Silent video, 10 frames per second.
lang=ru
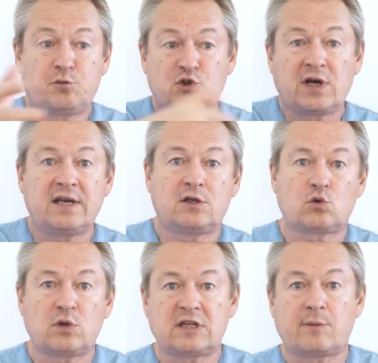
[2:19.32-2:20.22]
впускаете
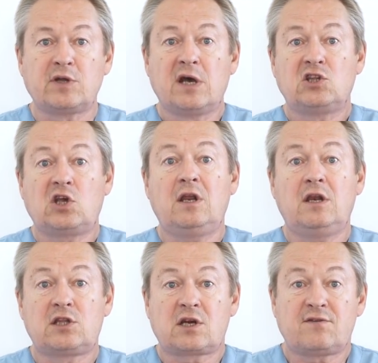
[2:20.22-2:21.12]
туда там 3
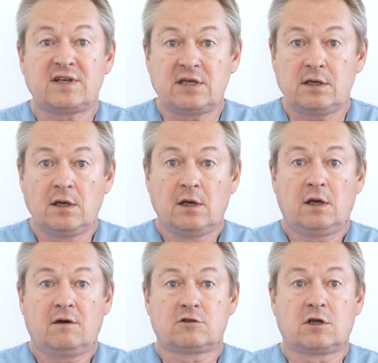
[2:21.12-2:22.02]
литра воды,
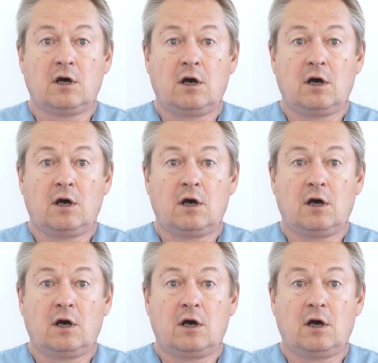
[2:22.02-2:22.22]
вот,